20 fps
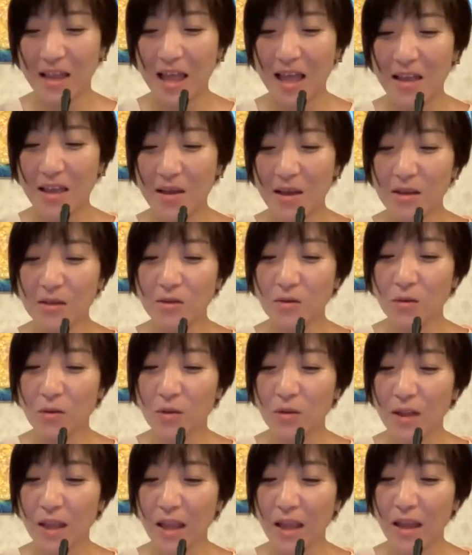あ、そ
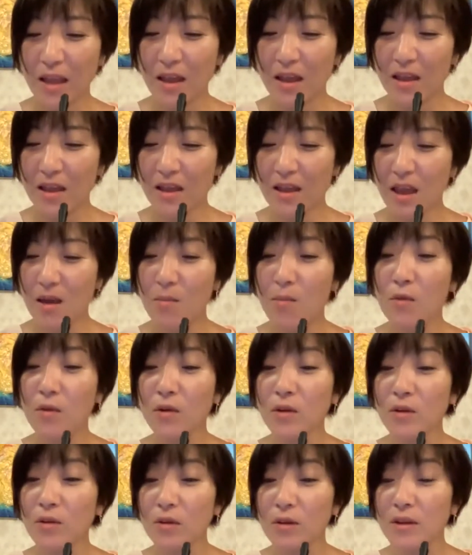こで、
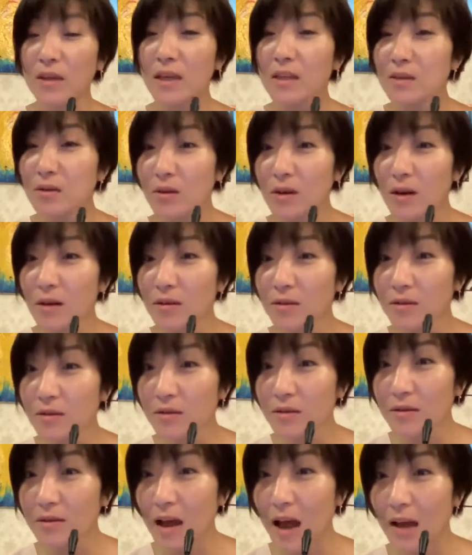もう一人ゲストが来
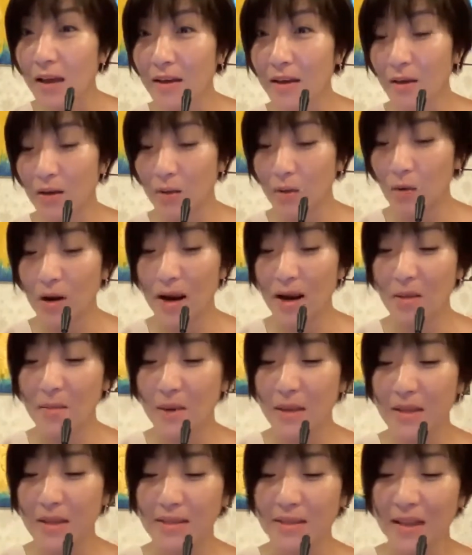られ
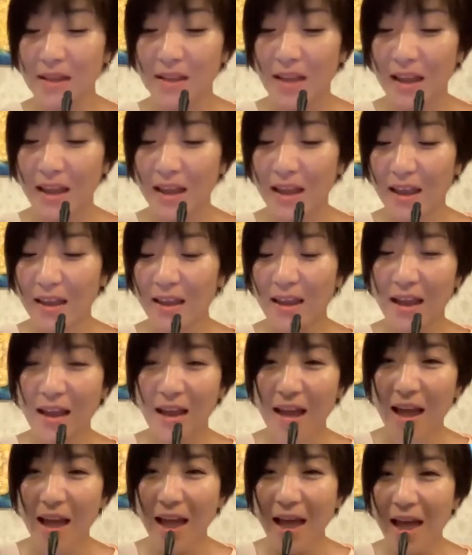ましたね。
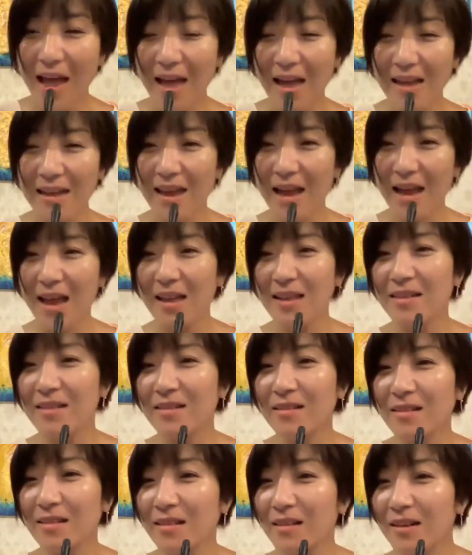はい、
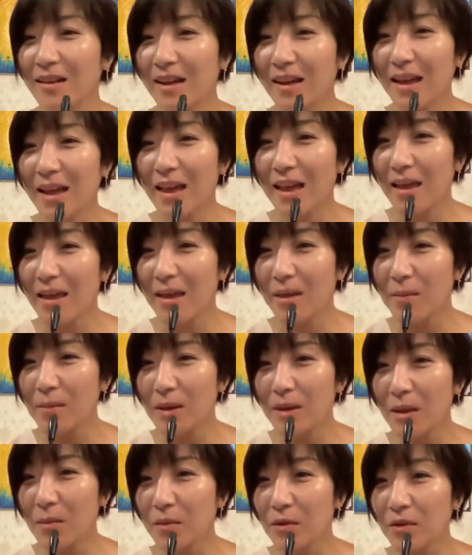
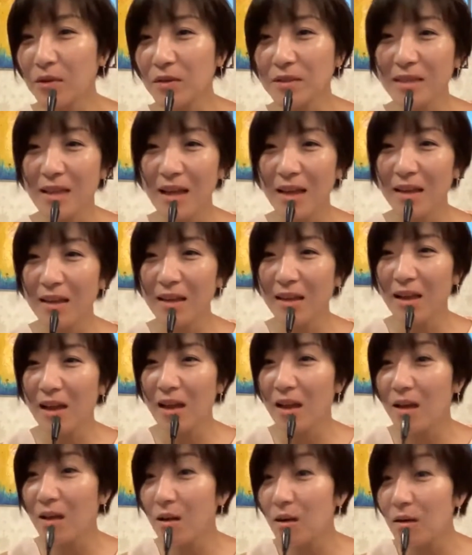源さん
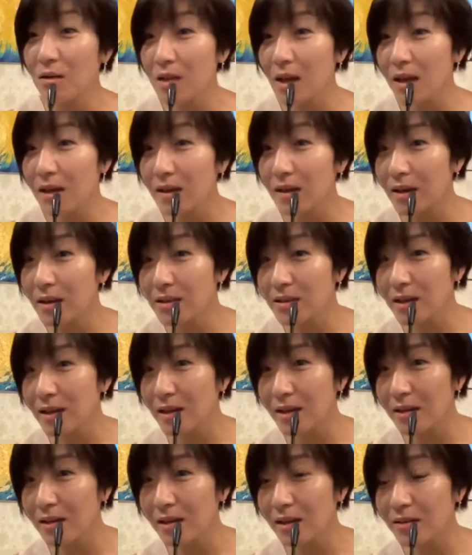が参加さ
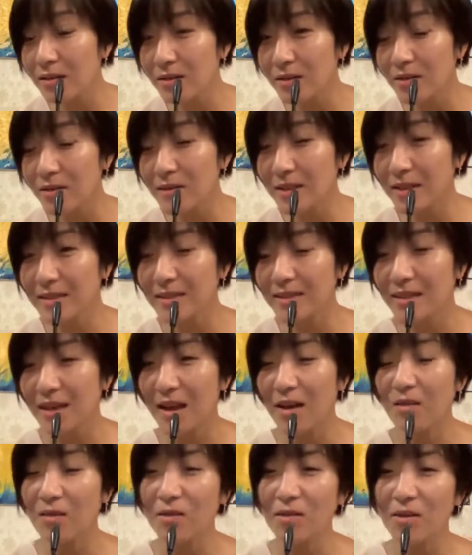れているようです
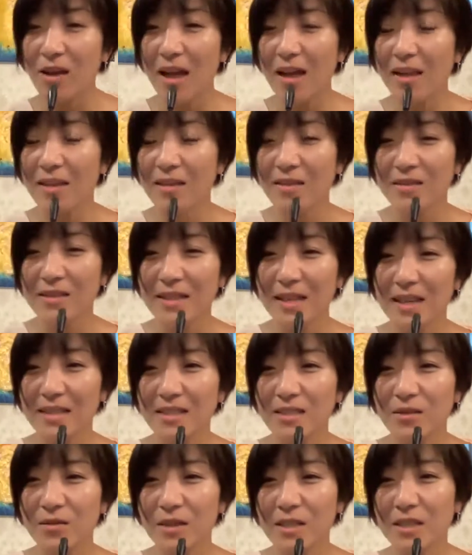が、このアート雑
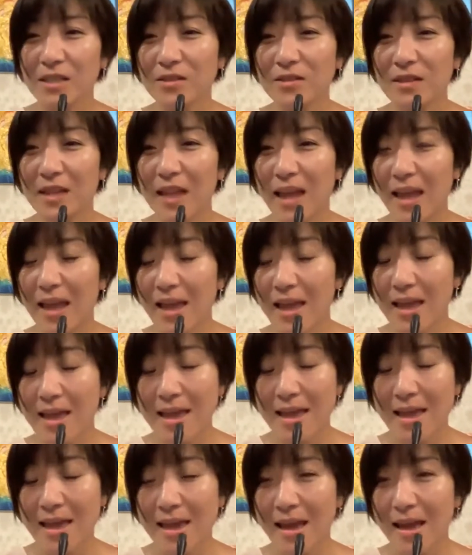誌ウィッシュで、
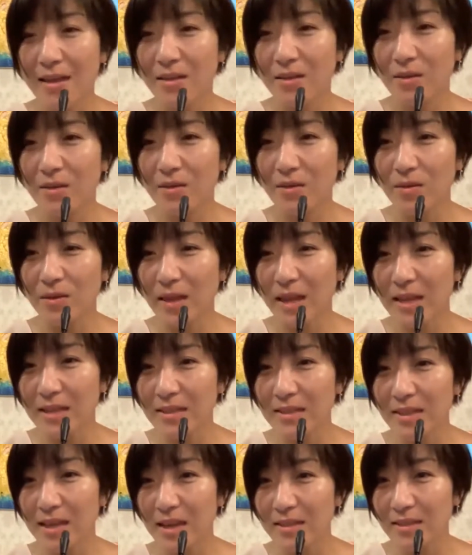アートを掲
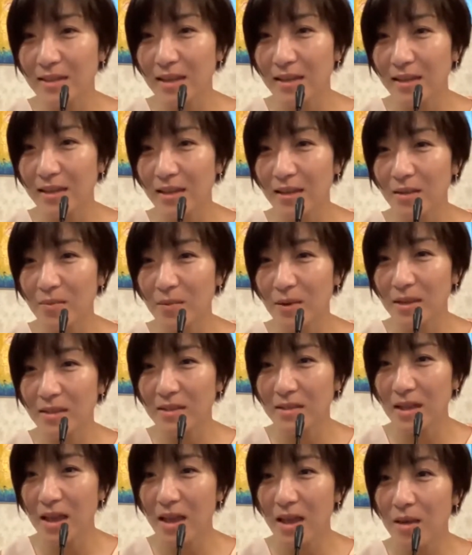載していただきま
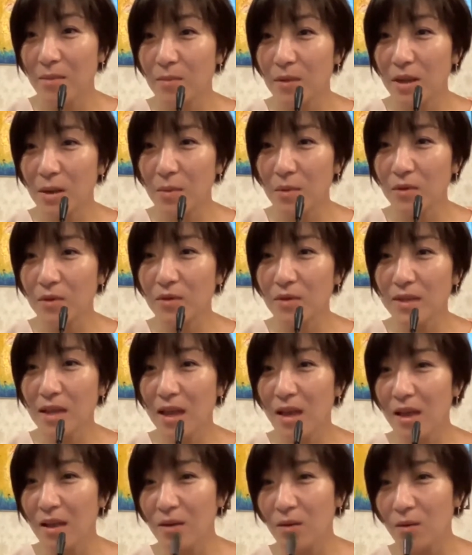す。源
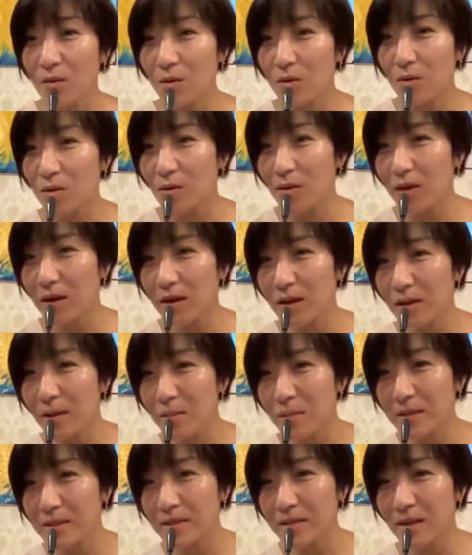さん、お声が出
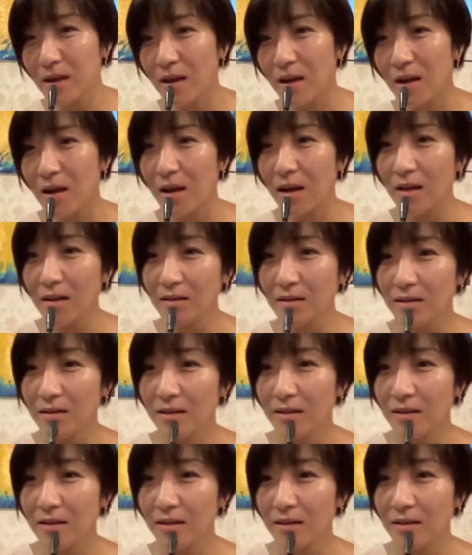ますか？